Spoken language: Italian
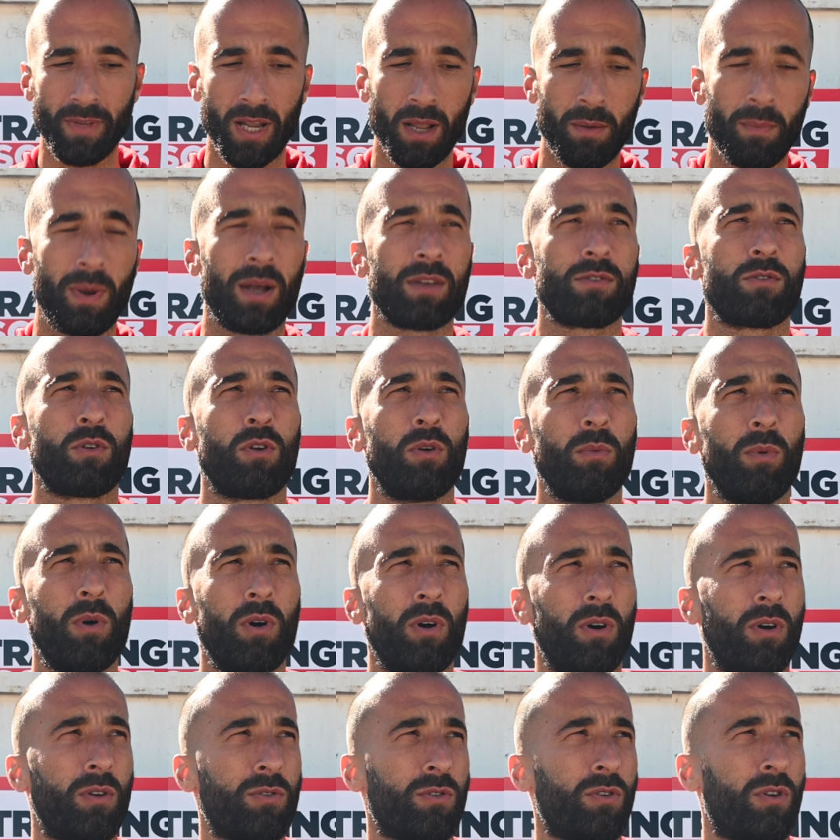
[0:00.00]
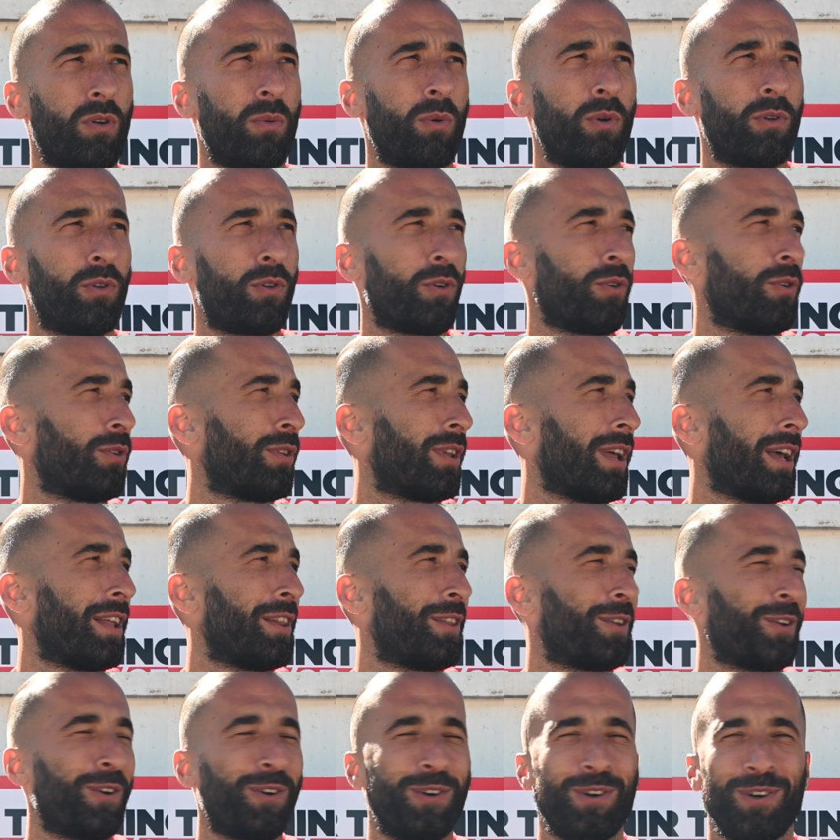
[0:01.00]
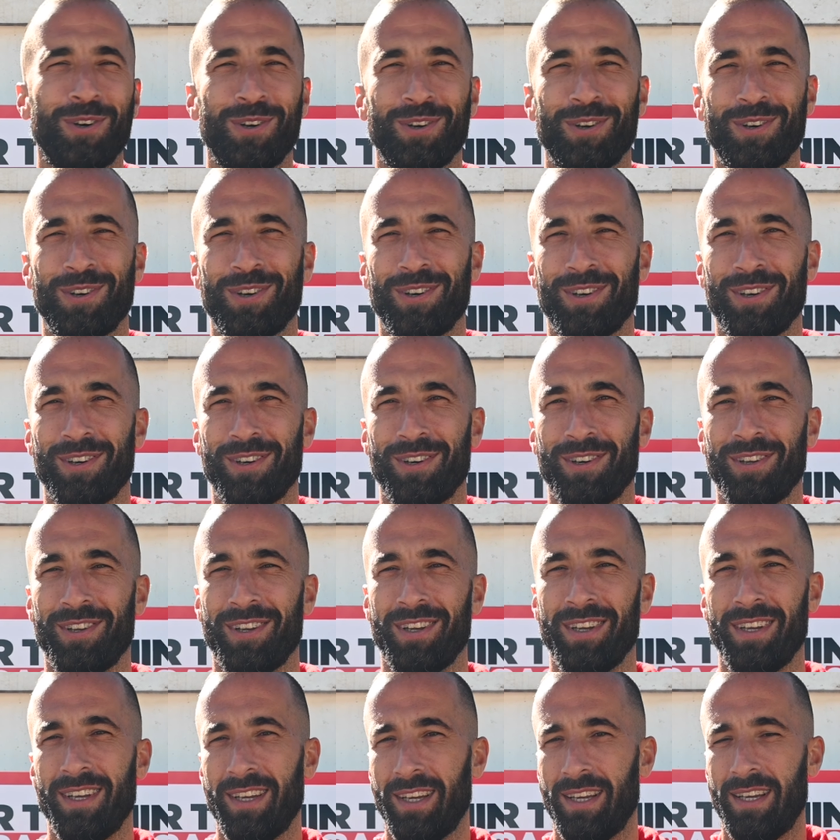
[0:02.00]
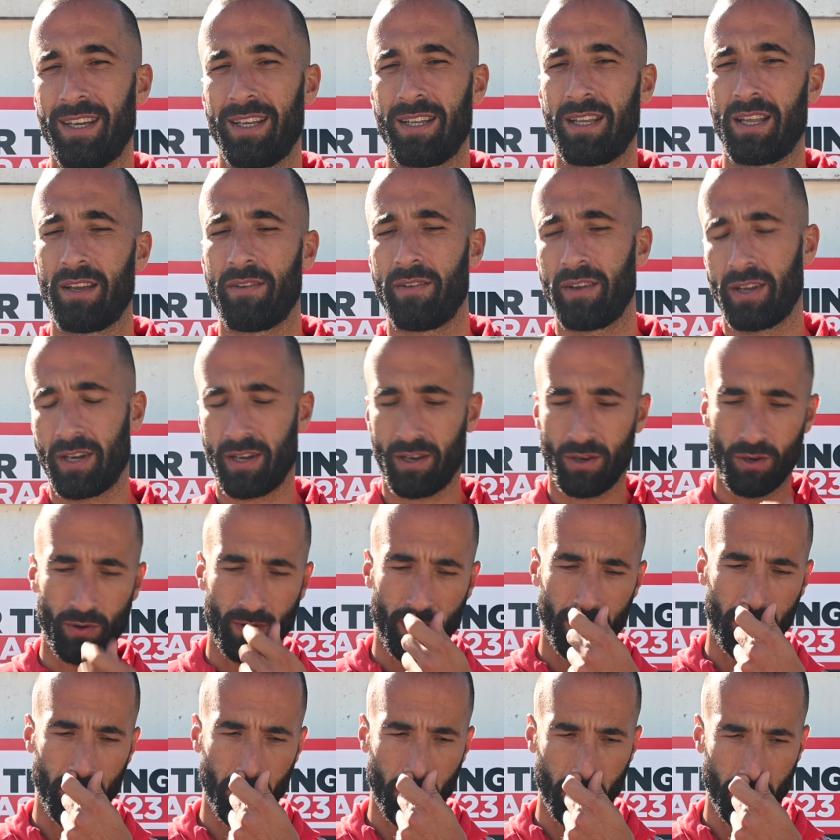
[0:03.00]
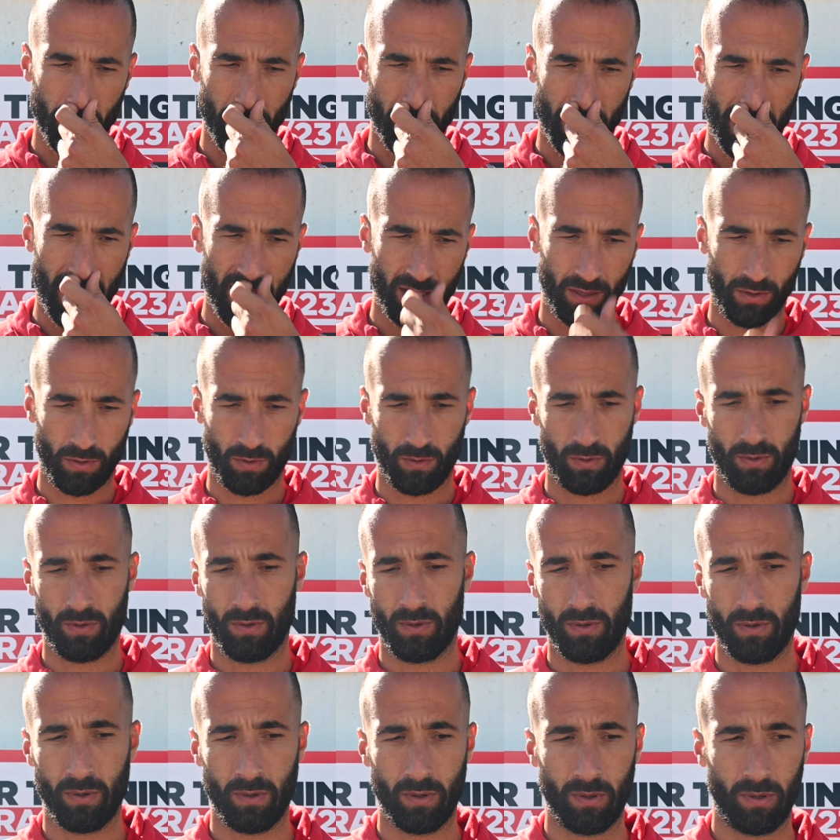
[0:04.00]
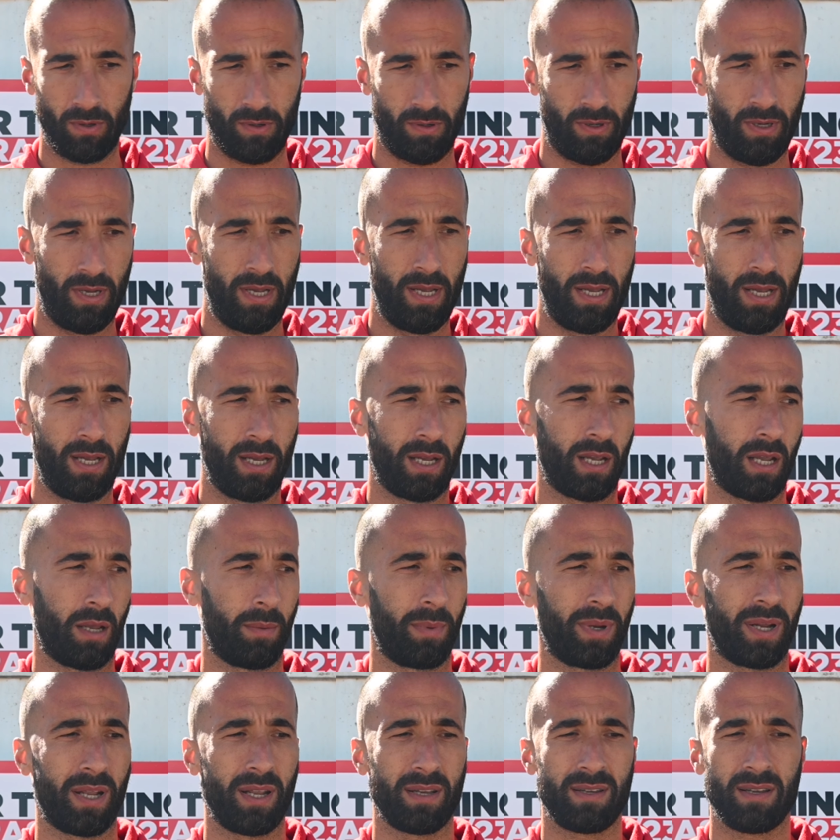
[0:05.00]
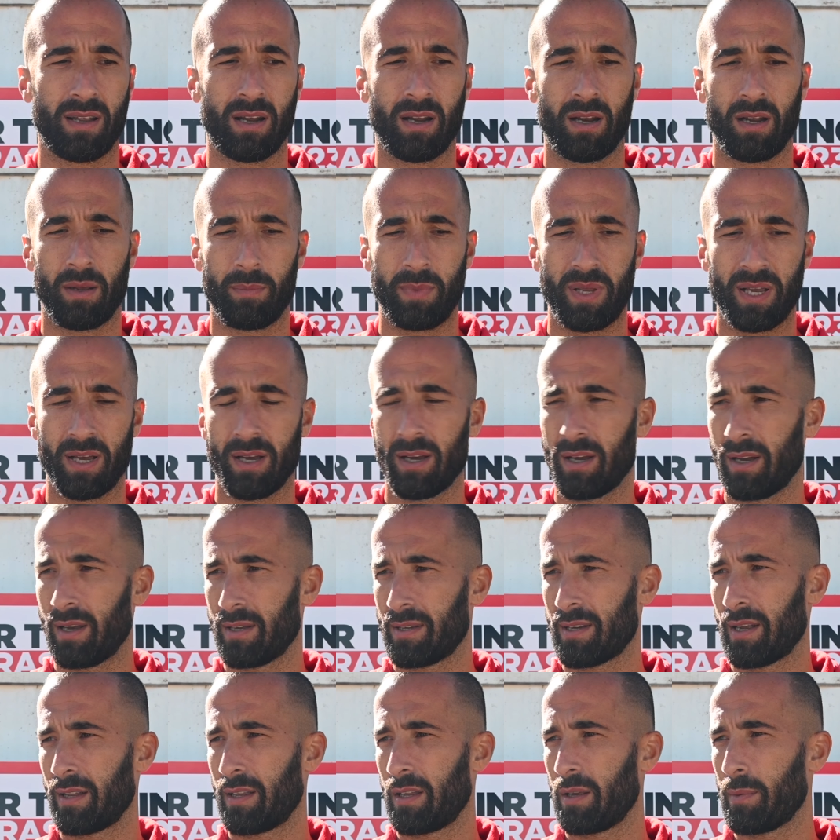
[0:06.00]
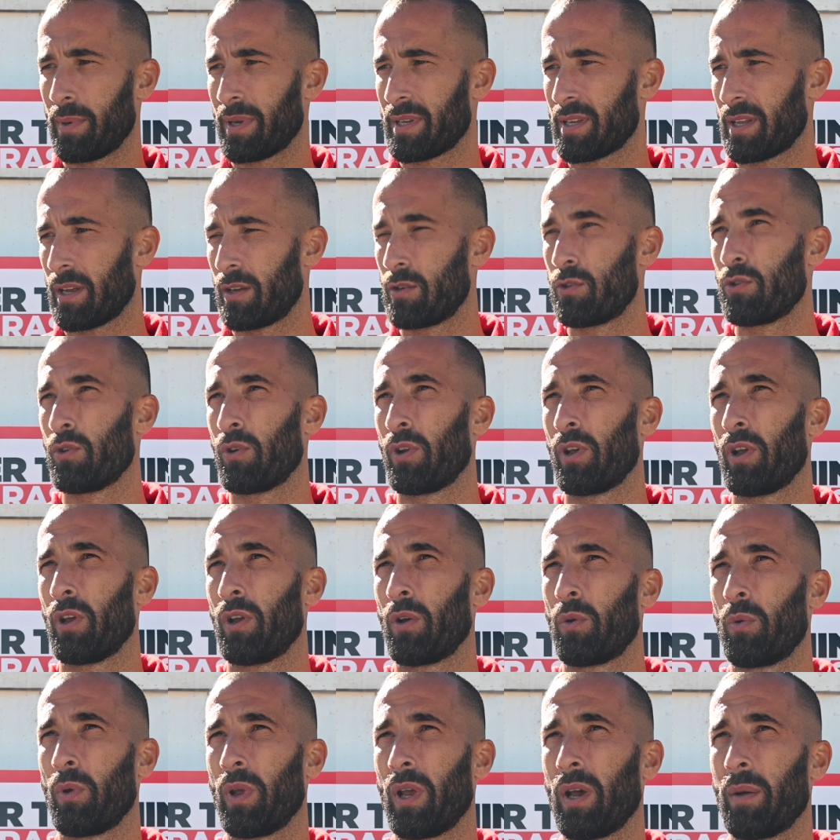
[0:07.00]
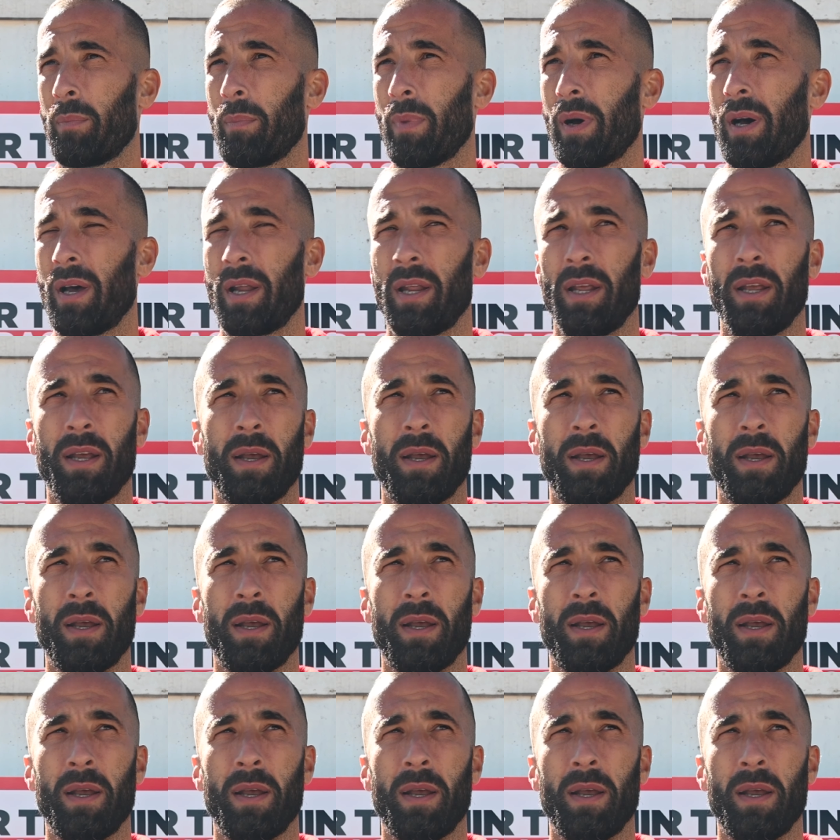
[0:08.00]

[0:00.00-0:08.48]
Ma sono, sono molto contento di aver rinnovato il contratto, anche perché sarà la mia settima stagione qui a Bari.